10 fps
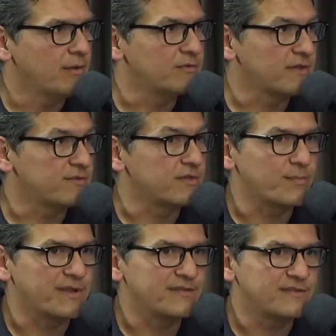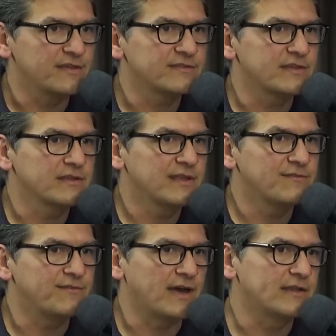Ou seja, a gente precisa
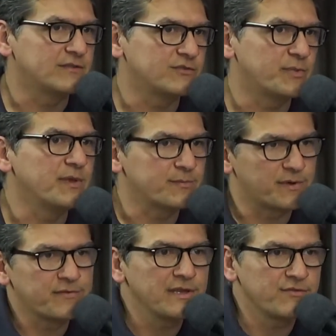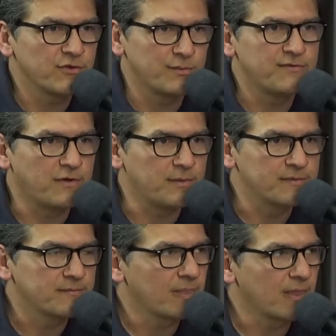levar suprimento para a família de alguma forma.